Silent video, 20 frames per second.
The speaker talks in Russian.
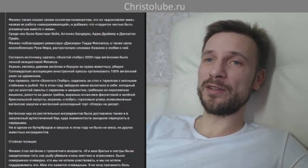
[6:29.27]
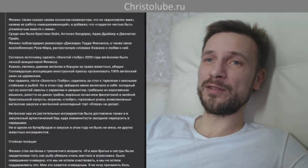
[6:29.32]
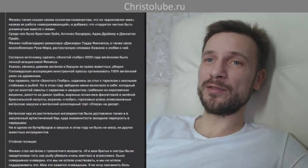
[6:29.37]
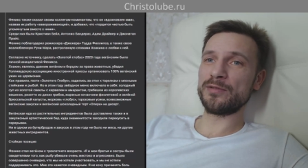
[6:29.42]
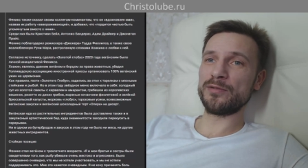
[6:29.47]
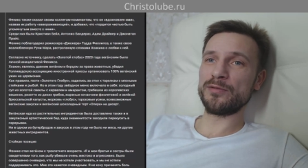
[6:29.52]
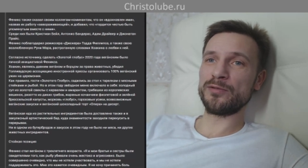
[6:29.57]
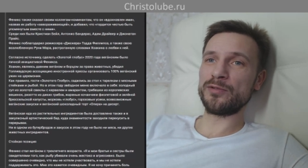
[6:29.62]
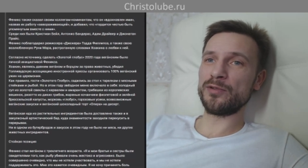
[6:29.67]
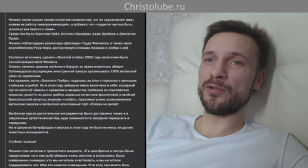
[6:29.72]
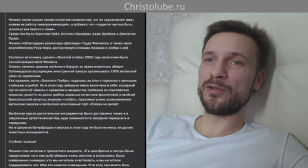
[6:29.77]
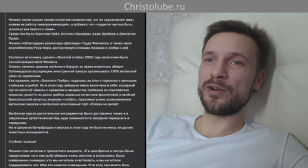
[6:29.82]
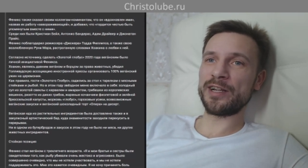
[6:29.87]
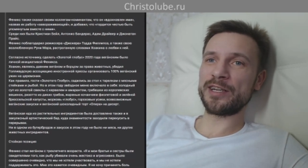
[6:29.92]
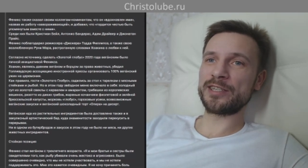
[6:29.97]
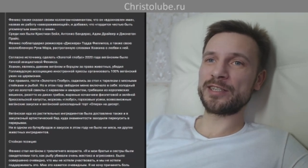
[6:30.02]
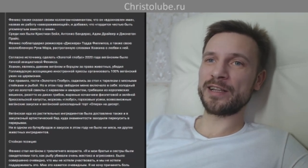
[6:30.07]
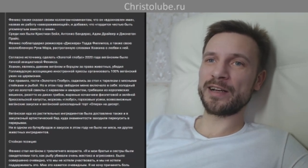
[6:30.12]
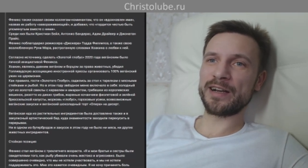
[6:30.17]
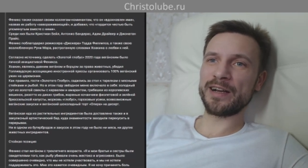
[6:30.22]
но у него
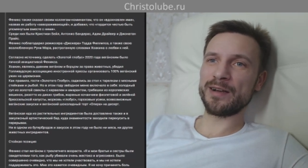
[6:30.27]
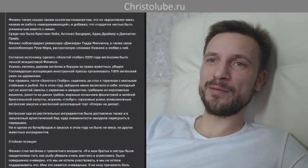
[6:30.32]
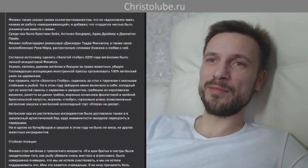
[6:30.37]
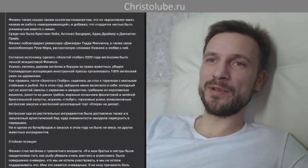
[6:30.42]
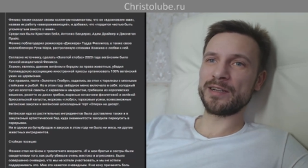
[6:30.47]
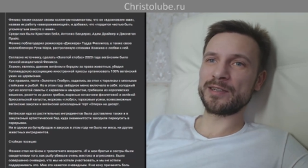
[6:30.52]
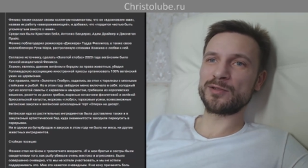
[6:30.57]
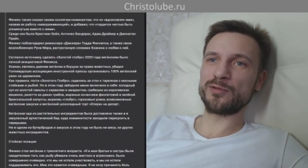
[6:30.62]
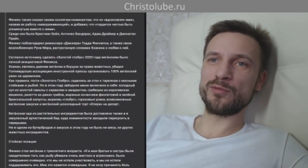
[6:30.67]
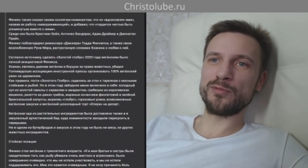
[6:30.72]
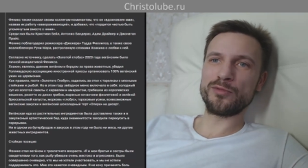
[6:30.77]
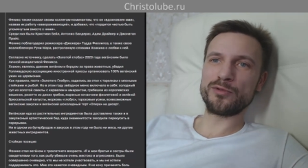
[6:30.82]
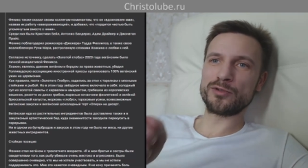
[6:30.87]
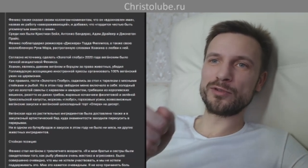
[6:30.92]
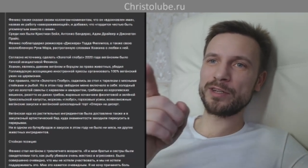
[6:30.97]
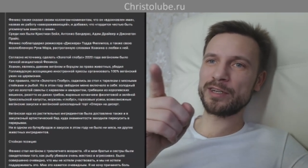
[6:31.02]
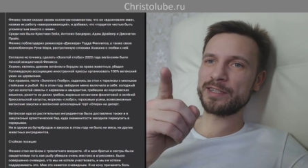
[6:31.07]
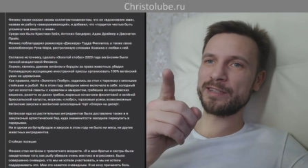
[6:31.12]
речь такая была сумбурная.